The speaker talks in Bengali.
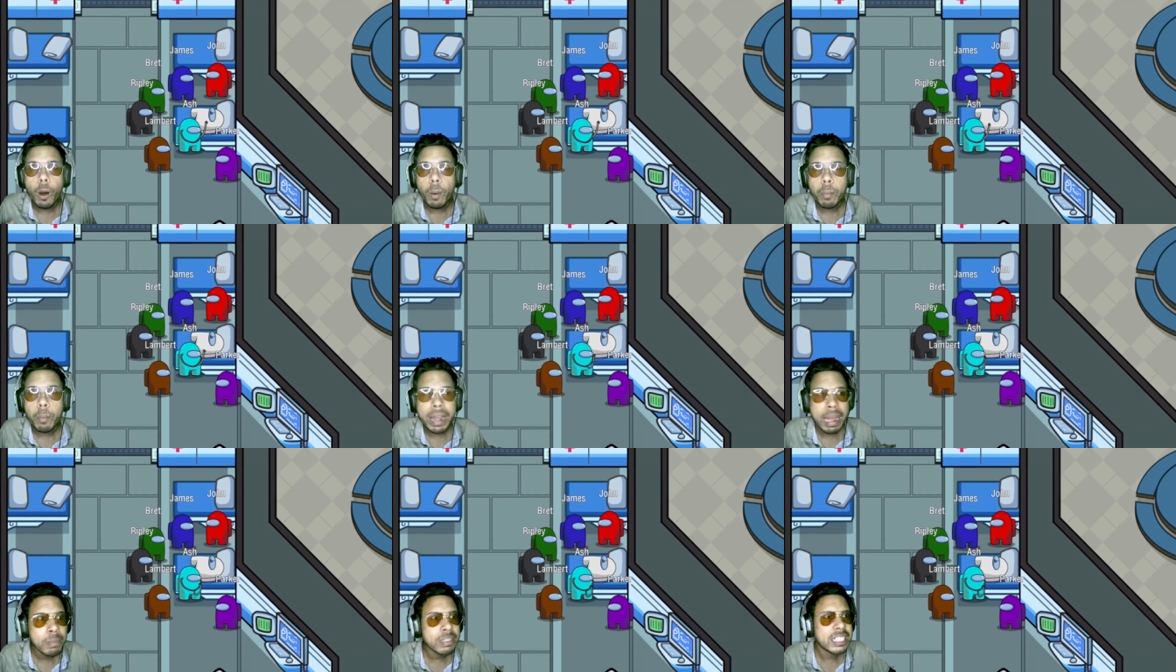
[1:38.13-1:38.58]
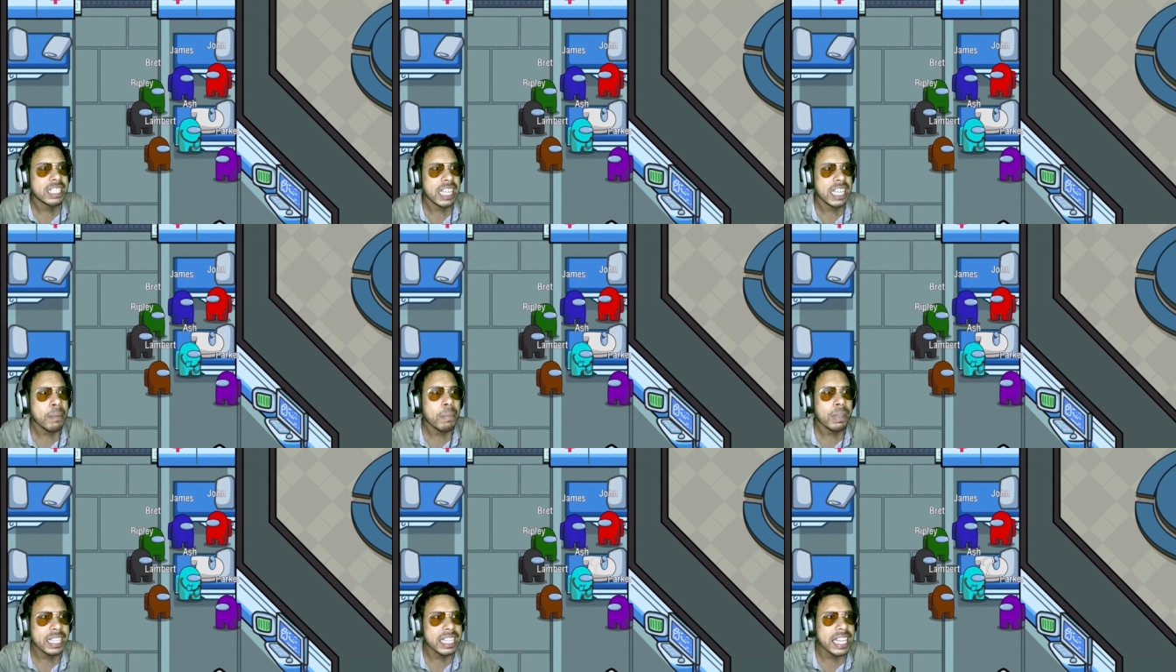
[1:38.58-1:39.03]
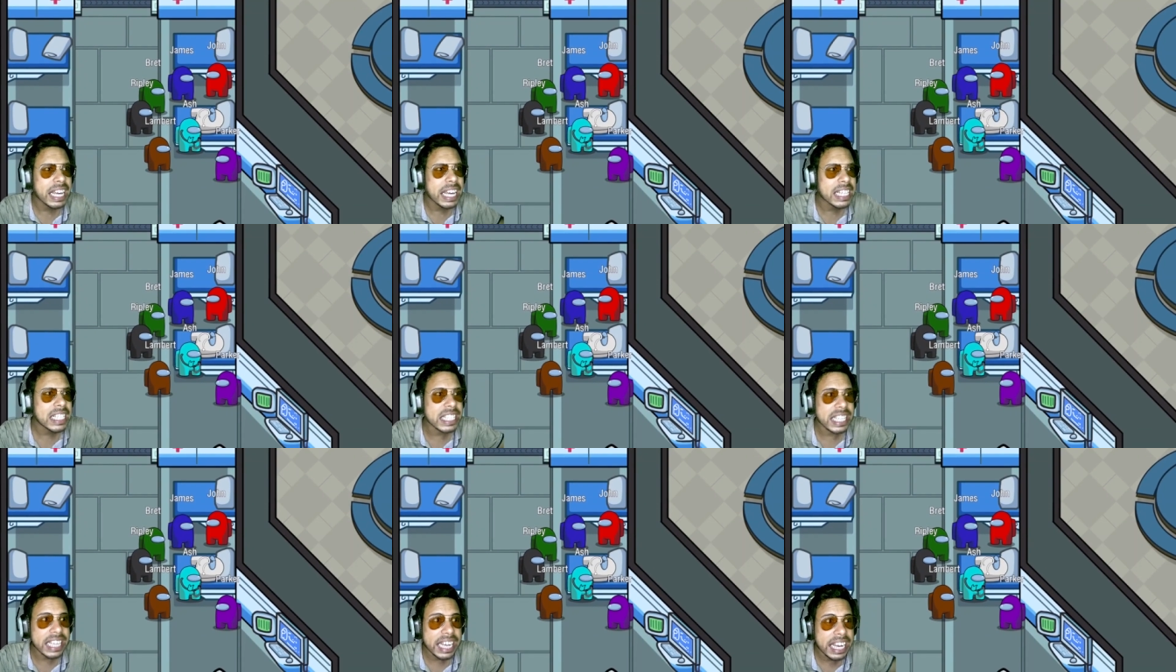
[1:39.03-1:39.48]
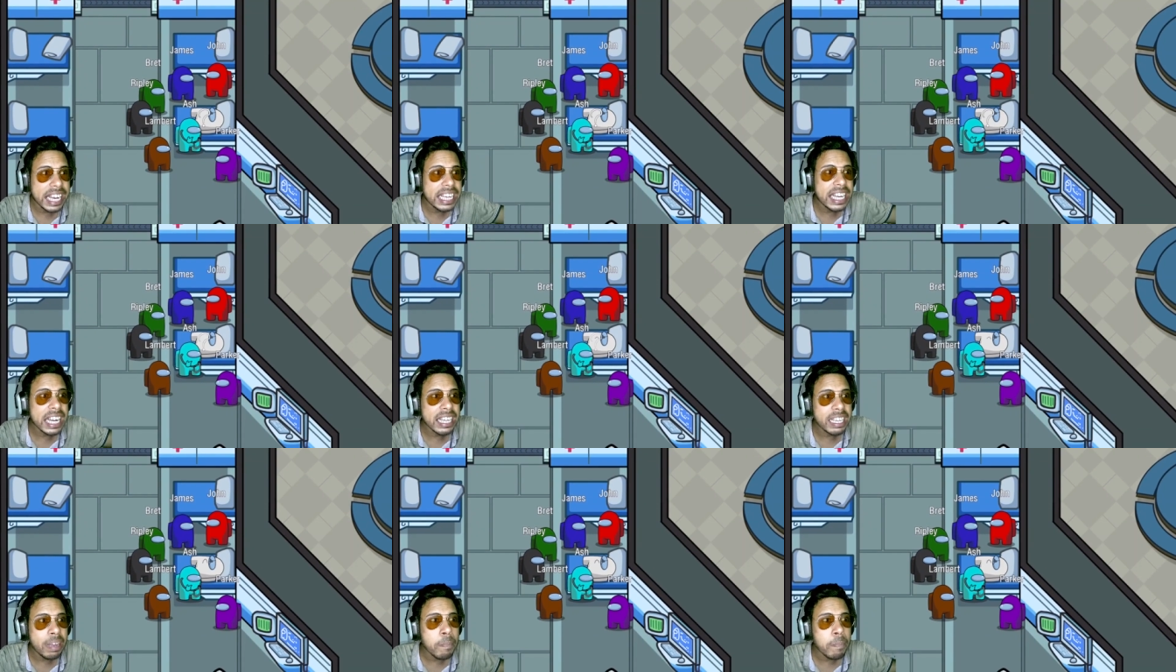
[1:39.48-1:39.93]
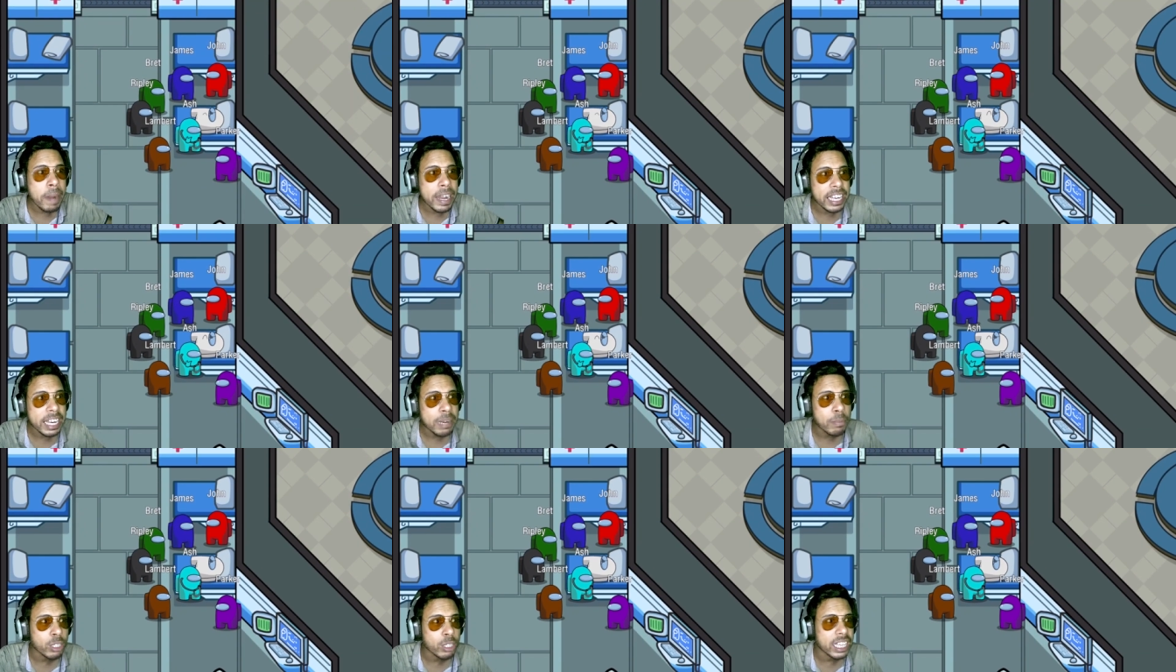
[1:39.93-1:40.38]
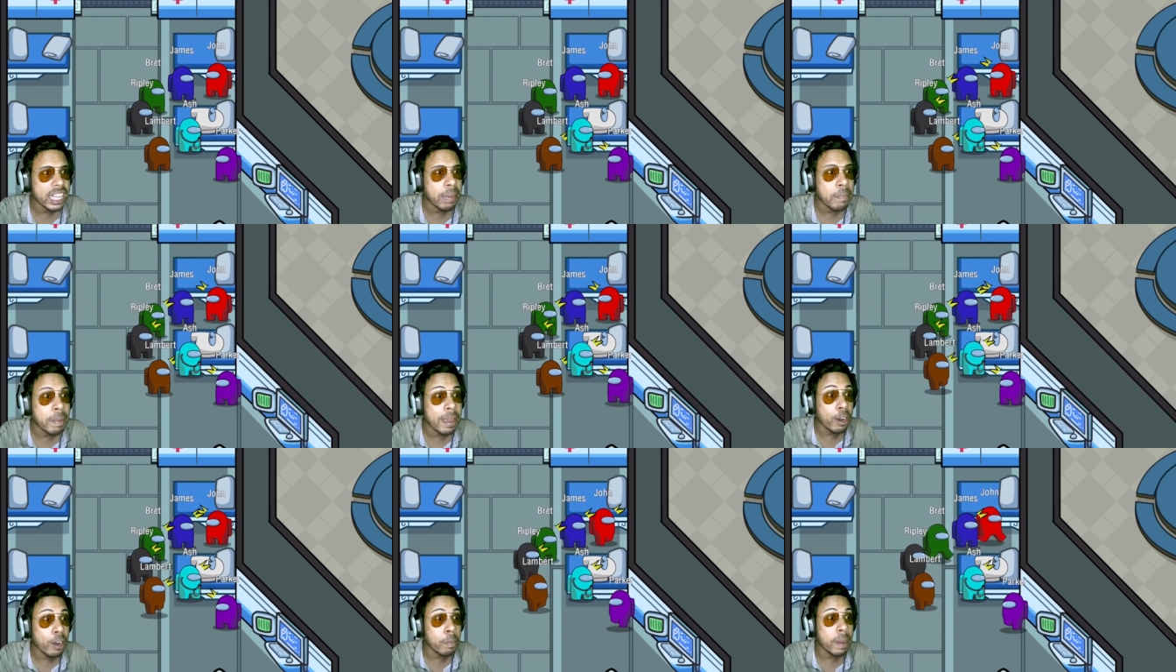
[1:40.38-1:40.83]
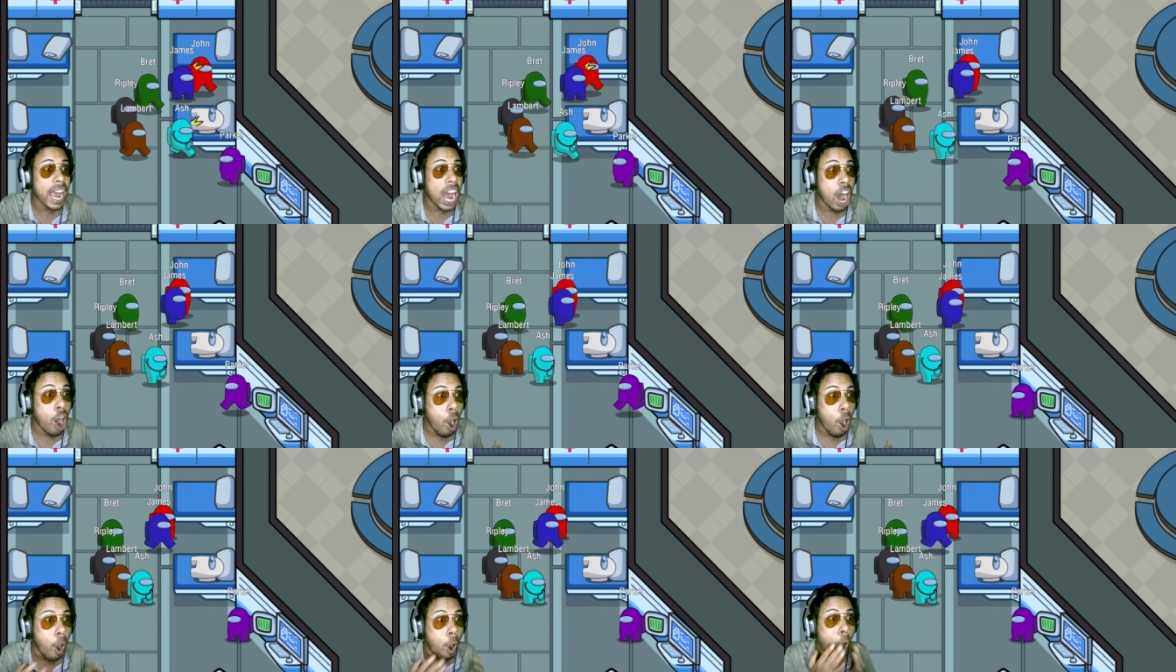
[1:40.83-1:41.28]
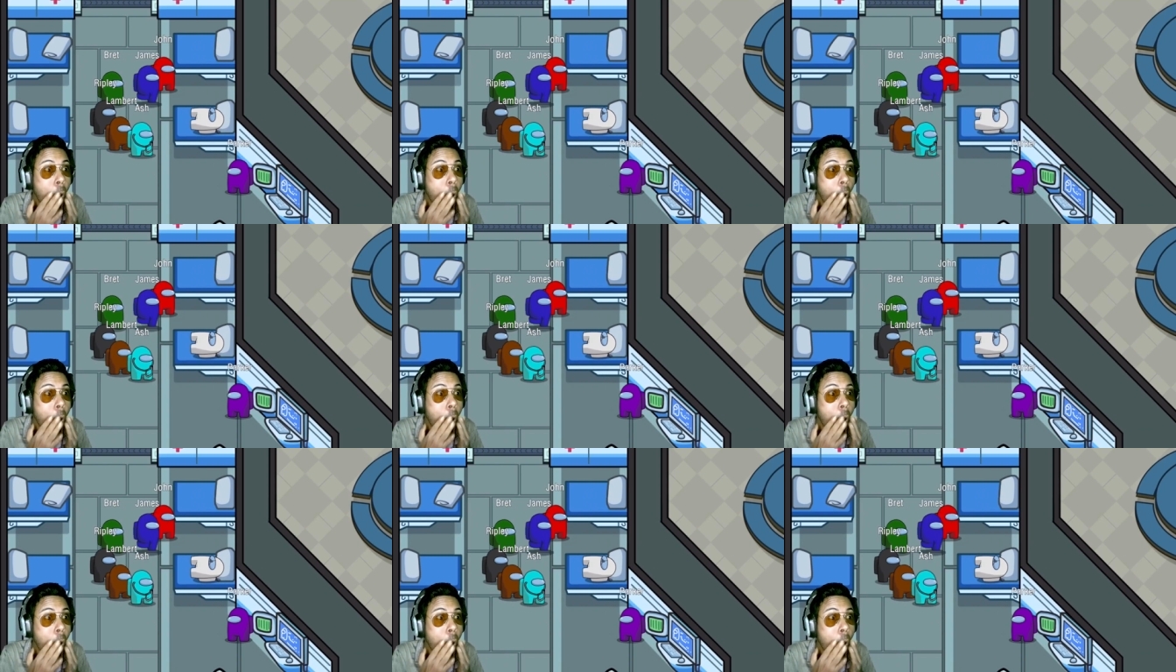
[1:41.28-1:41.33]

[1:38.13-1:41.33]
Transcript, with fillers: ভাই আমি সিনেমাতে দেখেছি এলিয়ানটা পেটের মধ্যে থেকে বের হবে ও